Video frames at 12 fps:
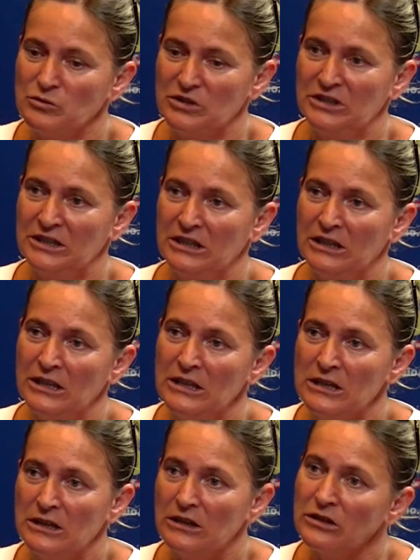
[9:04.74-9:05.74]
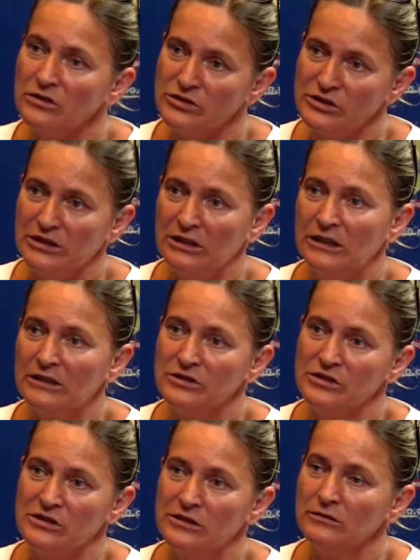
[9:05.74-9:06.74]
się takie roszczenia,
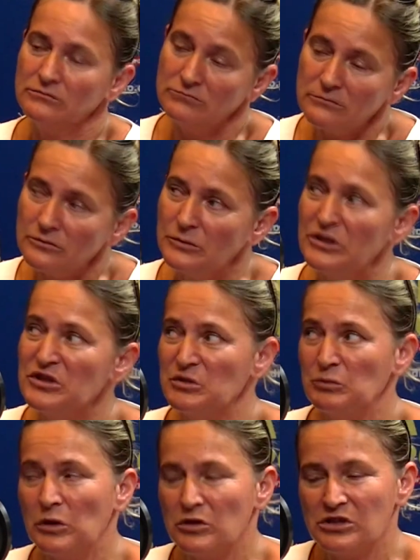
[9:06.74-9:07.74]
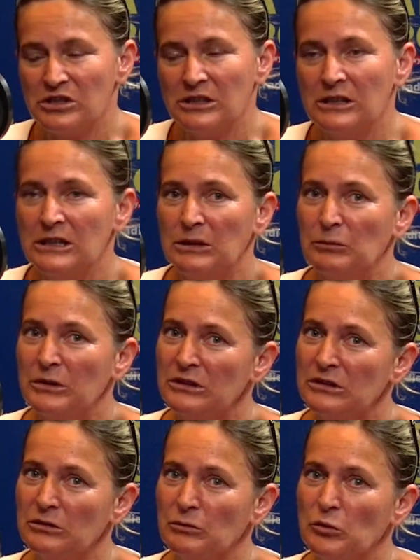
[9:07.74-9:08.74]
że być może
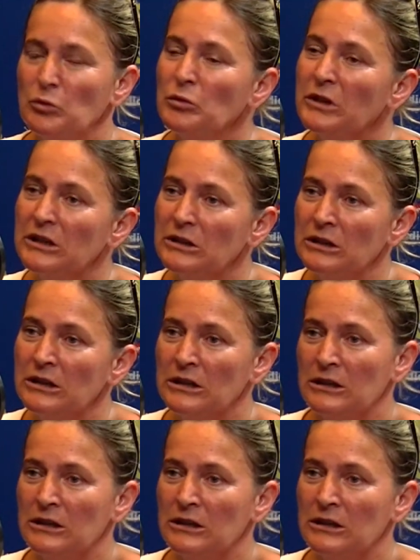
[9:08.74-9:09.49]
będą umieli